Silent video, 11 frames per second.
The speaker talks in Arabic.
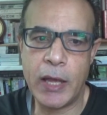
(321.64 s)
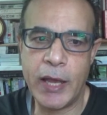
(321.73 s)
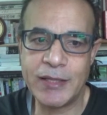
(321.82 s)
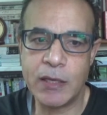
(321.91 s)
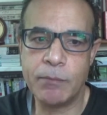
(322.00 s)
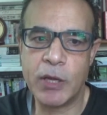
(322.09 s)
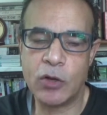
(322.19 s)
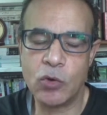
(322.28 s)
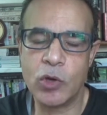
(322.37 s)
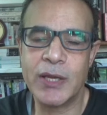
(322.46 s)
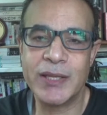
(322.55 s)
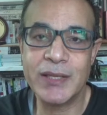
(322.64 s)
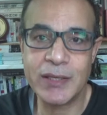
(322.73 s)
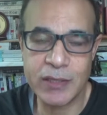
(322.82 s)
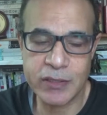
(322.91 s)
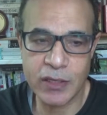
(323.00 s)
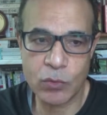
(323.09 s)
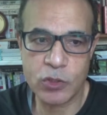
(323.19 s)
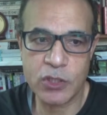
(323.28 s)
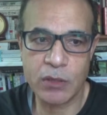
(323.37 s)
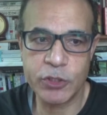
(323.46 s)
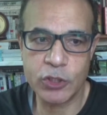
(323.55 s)
ادب اللغه الانجليزيه
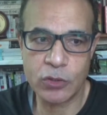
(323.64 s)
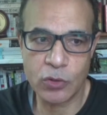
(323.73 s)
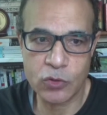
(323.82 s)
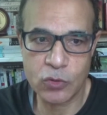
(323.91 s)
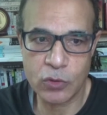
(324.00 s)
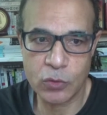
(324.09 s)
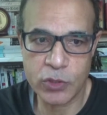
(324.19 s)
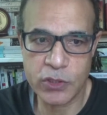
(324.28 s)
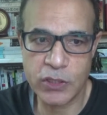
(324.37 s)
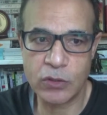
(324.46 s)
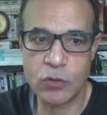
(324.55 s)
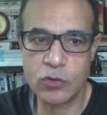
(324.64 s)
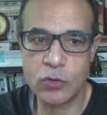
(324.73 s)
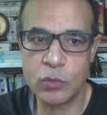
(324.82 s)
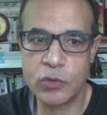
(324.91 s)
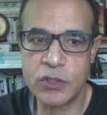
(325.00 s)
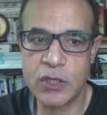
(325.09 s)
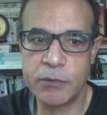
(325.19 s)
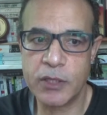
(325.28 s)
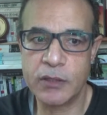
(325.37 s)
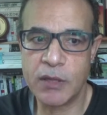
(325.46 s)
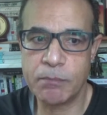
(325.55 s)
الوسطى مش العصور الوسطى لان يعني العصور الوسطى
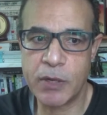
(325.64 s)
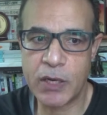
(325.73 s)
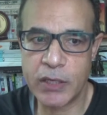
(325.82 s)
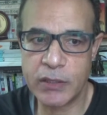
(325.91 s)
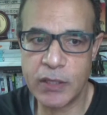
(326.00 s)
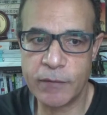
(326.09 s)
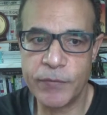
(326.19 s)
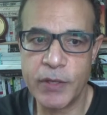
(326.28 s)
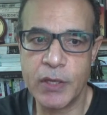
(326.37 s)
بتتضمن ايضا